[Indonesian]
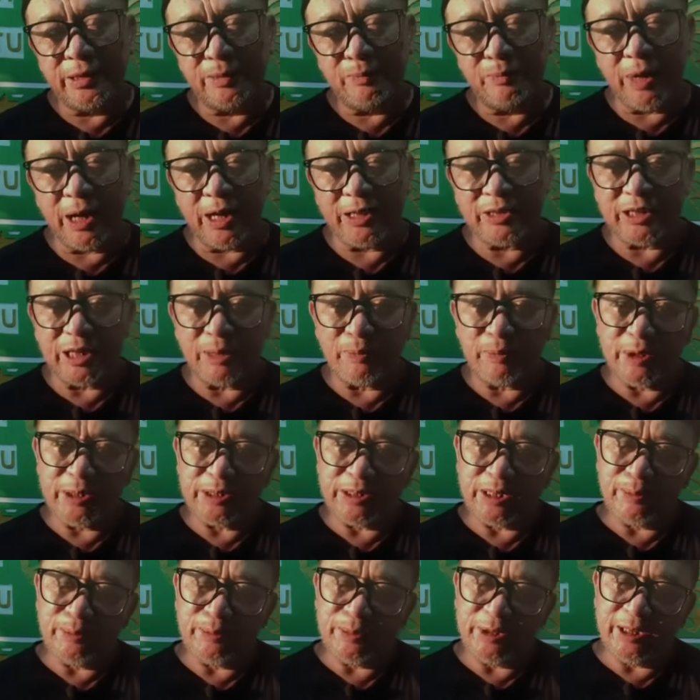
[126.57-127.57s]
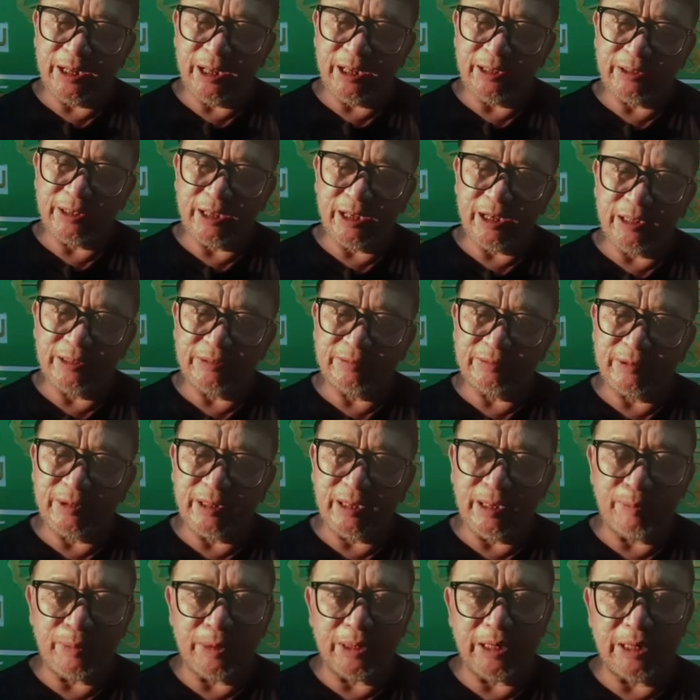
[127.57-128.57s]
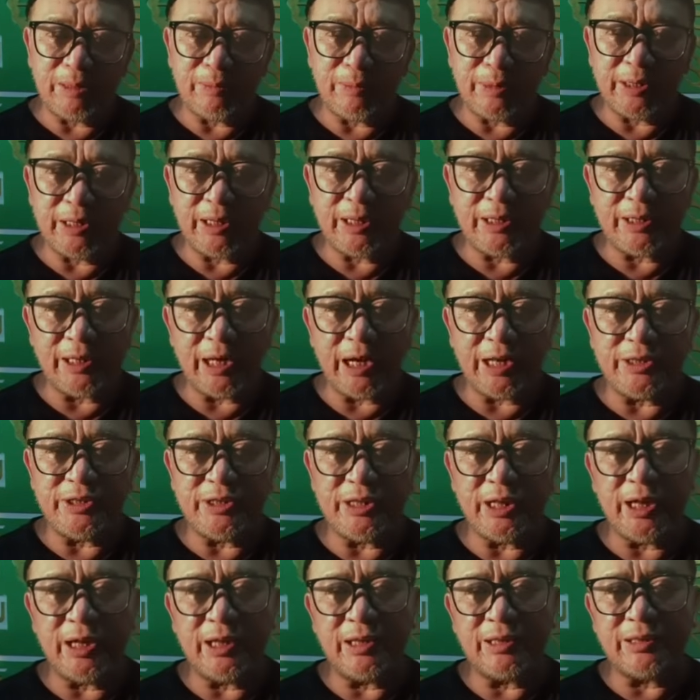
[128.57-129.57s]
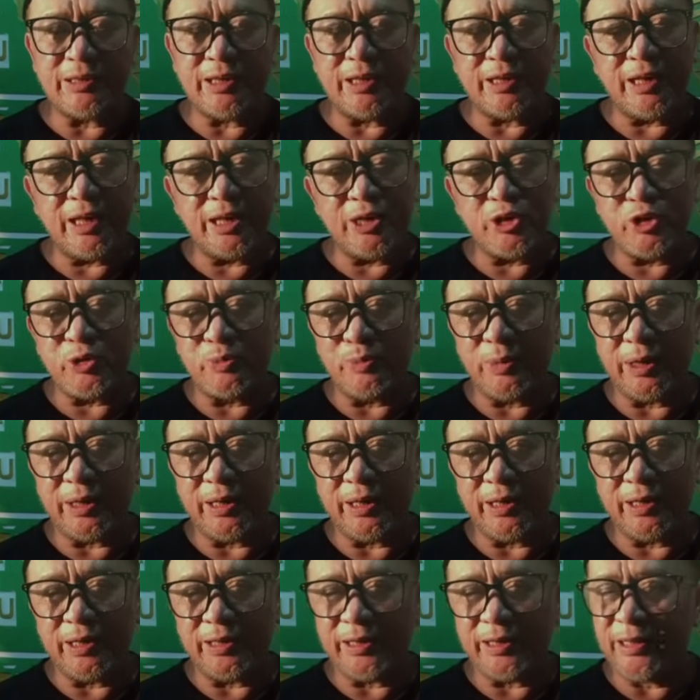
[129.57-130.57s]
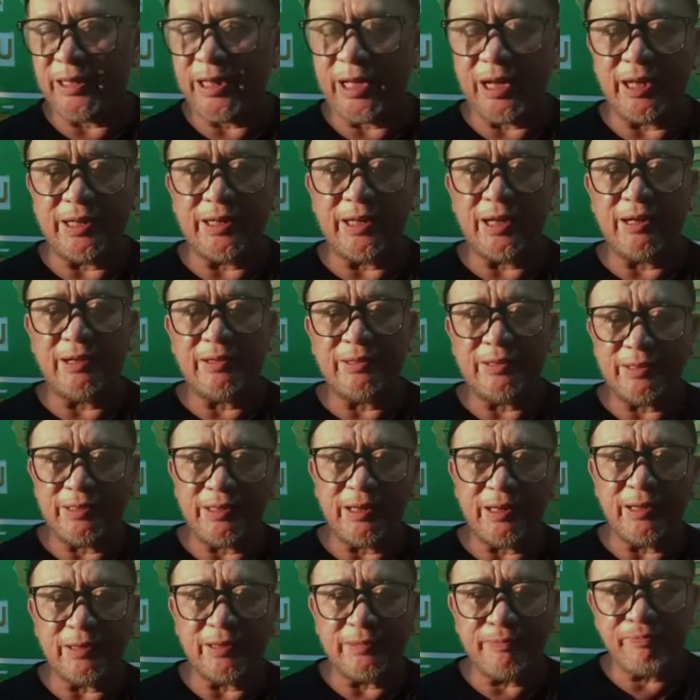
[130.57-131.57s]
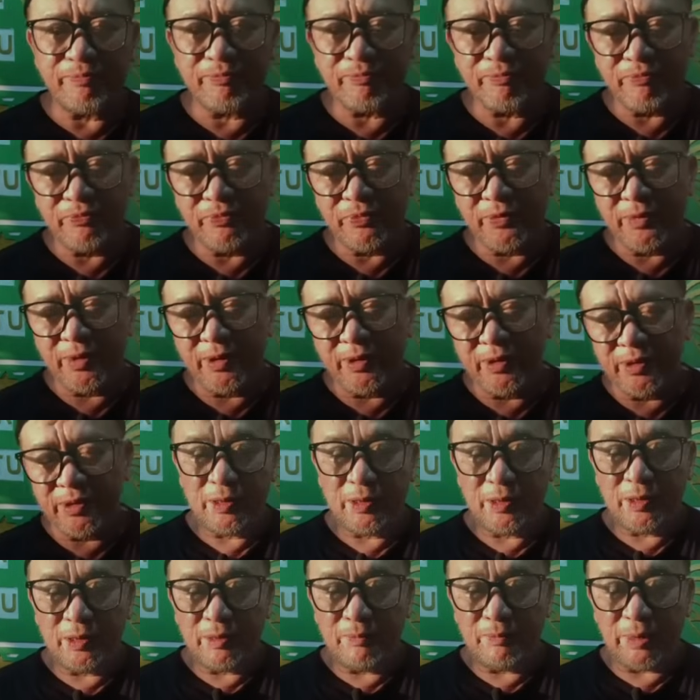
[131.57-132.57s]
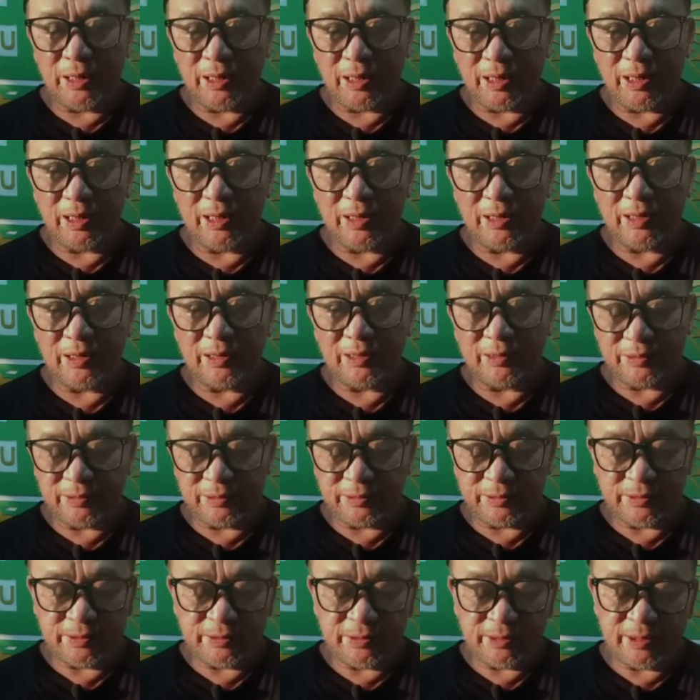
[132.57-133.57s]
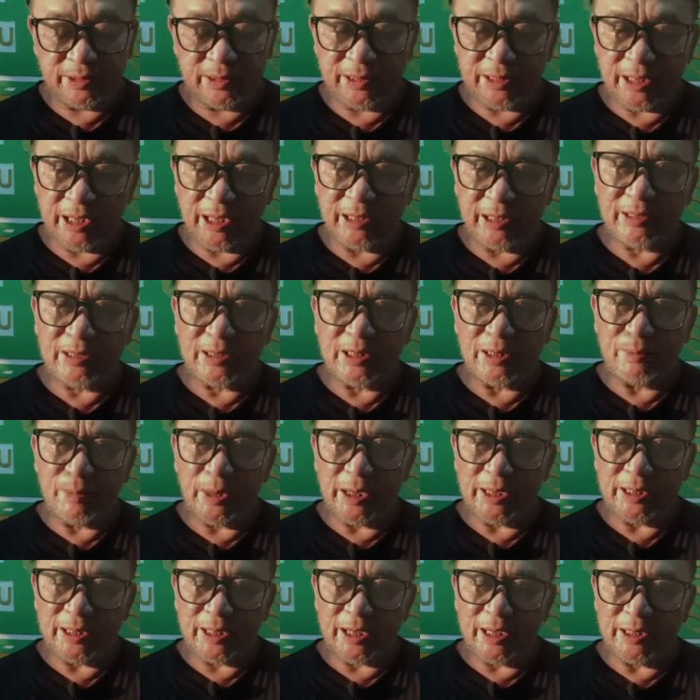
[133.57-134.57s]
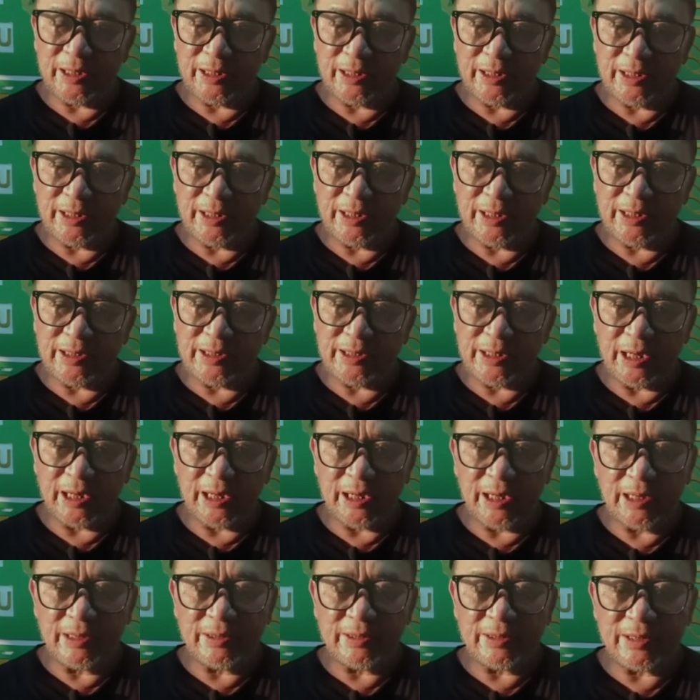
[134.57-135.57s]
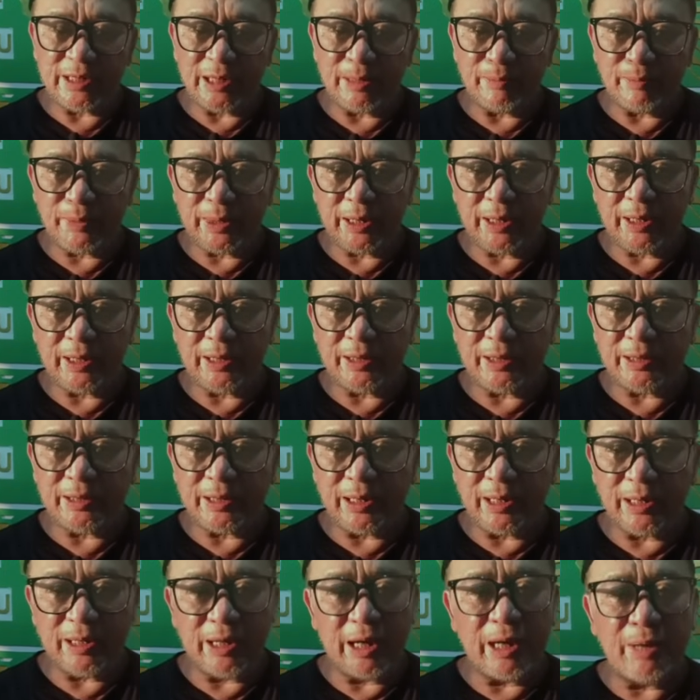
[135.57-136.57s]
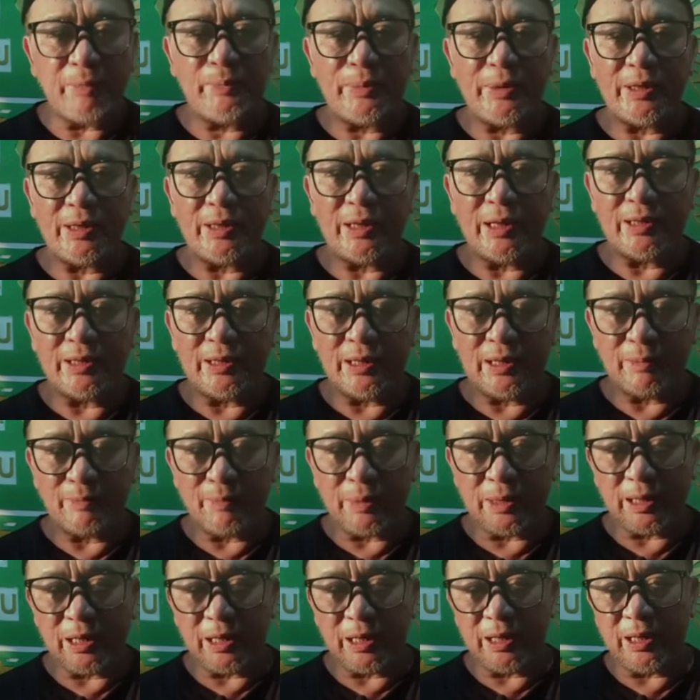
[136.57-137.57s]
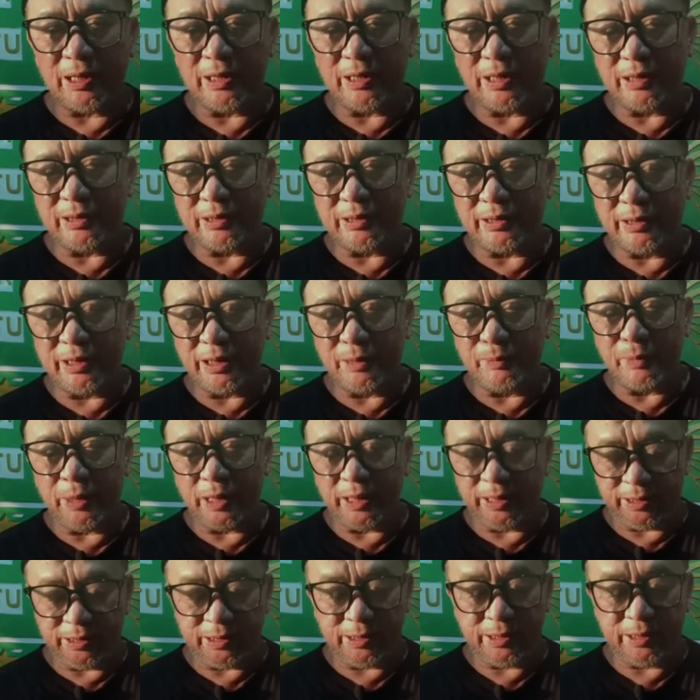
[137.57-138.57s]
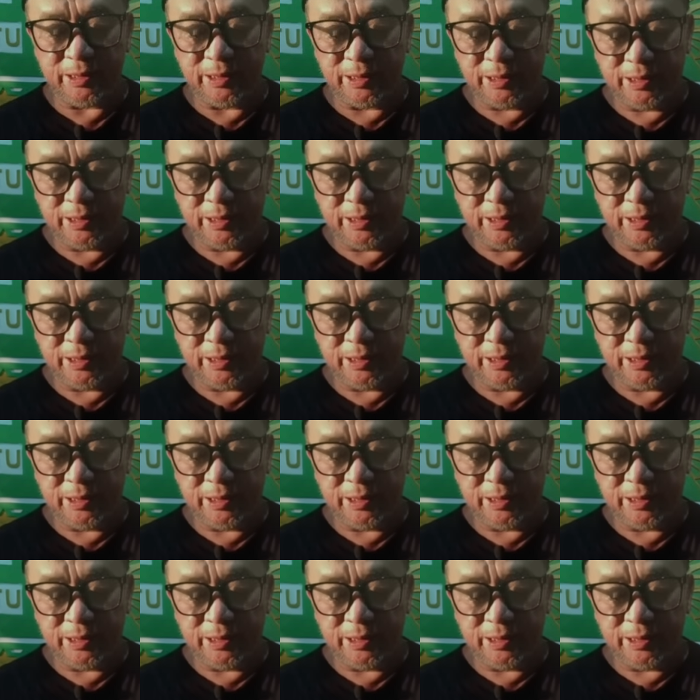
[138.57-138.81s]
bahasa biasa binatang, apa namanya dajal dan lain sebagainya tidak ada, ya. Maka niat kebaikan ini jangan sampai ditanggapi adalah perkara yang tidak baik